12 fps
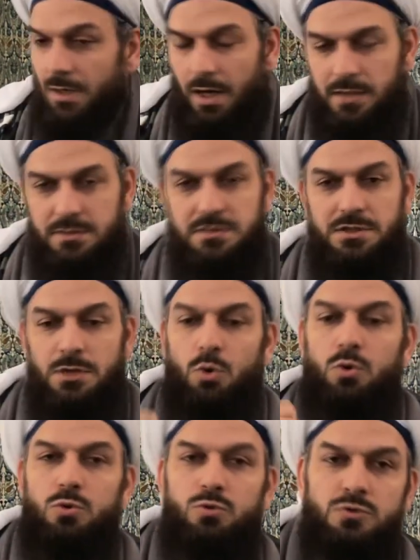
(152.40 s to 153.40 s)
hadis-i şerif
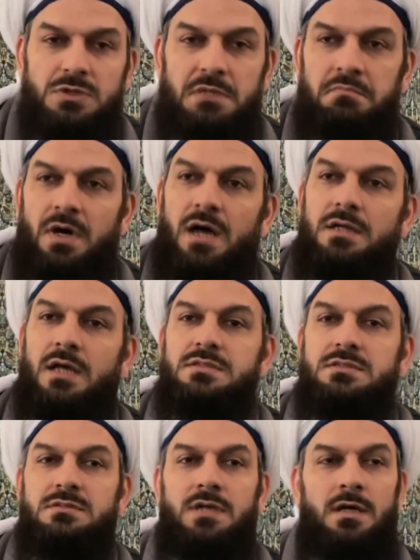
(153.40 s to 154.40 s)
okuduğun zaman
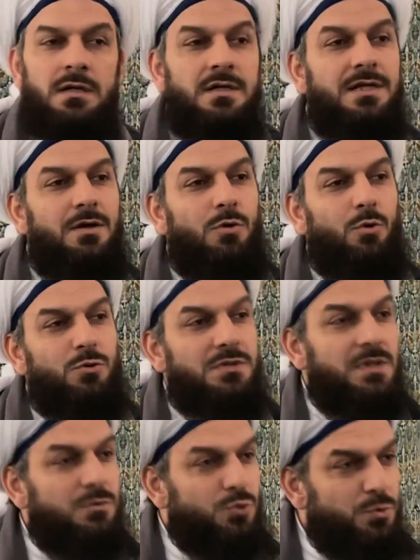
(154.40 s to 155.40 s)
manasında
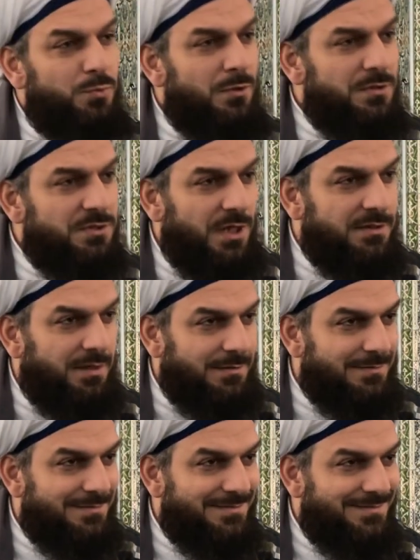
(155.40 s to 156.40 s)
orada da durmuyor ki şeytan.
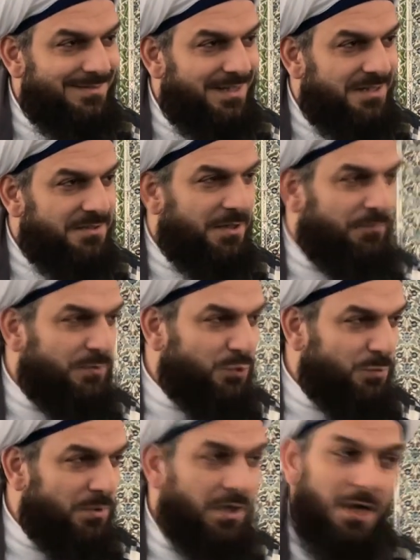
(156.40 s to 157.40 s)
Nefis
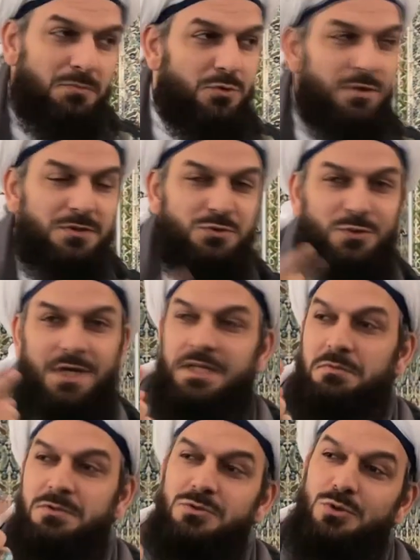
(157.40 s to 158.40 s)
durmuyor ki. Halbuki Resul-i
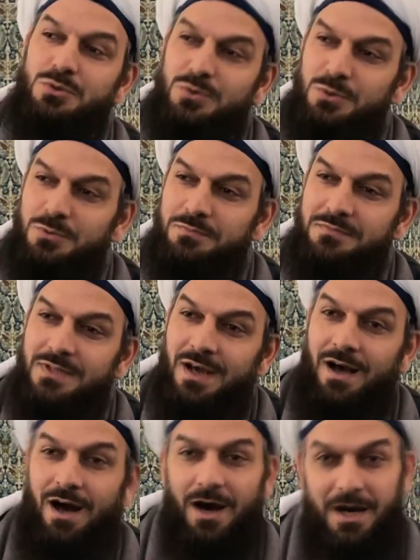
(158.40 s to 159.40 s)
Ekrem'in sözü.
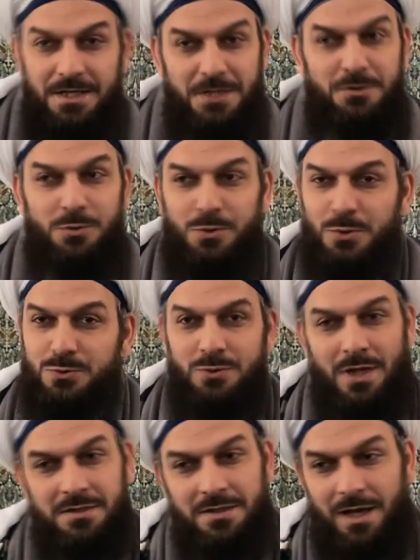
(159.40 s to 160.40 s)
Ayet
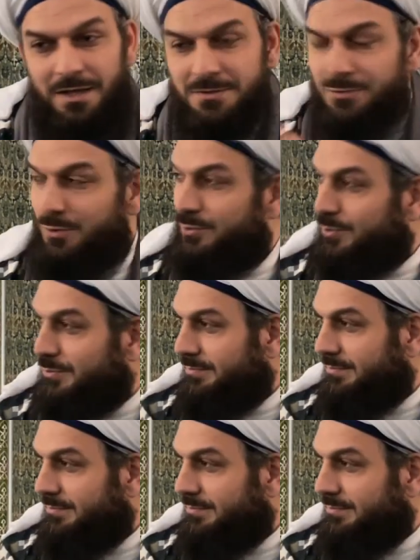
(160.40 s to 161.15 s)
okuyorsun Allah'ın sözü.